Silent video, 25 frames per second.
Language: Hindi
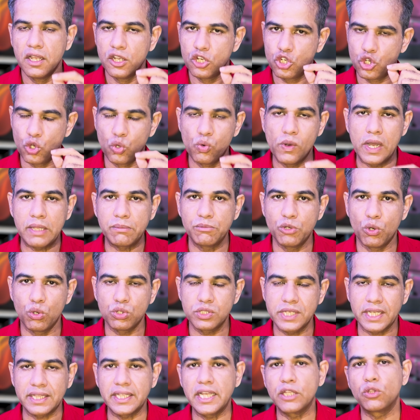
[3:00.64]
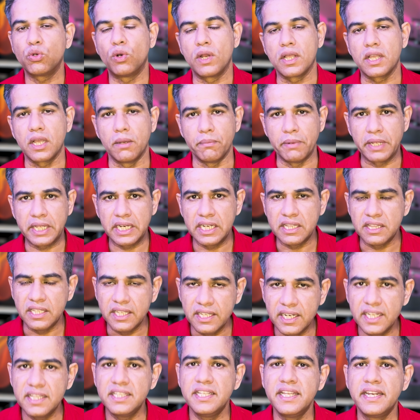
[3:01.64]
शुरुआत में हो सकता है थोड़ा कम निकले
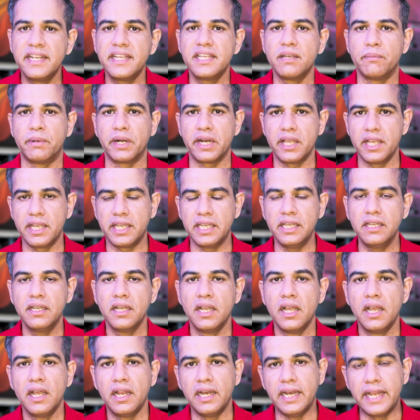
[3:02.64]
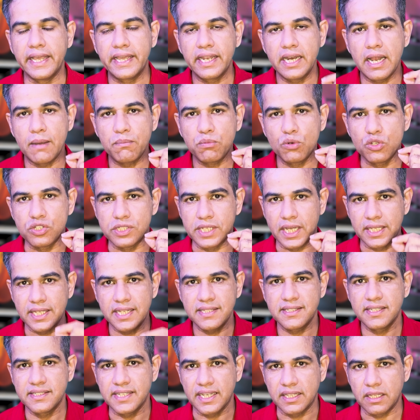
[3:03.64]
धीरे धीरे ये बढ़ेगी लेकिन आपको ज़्यादा
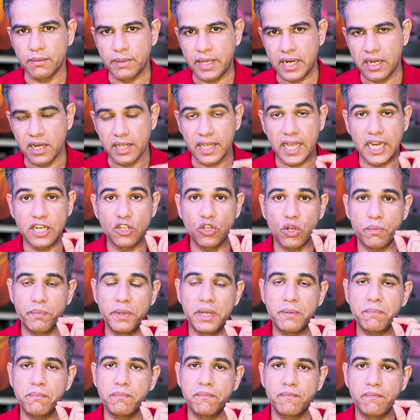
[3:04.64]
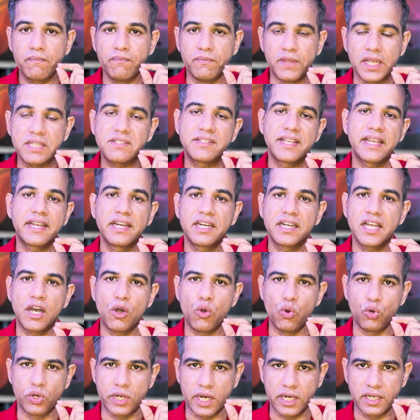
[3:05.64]
से ज़्यादा बाहर निकालनी और फिर दस सेकेंड का
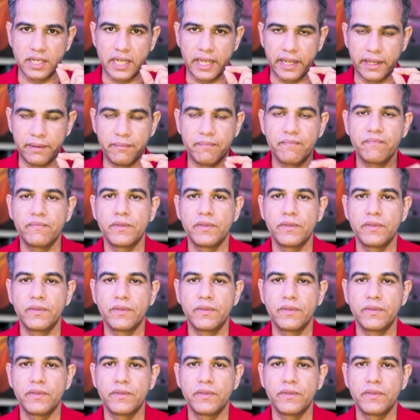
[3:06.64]
होल्ड रखना है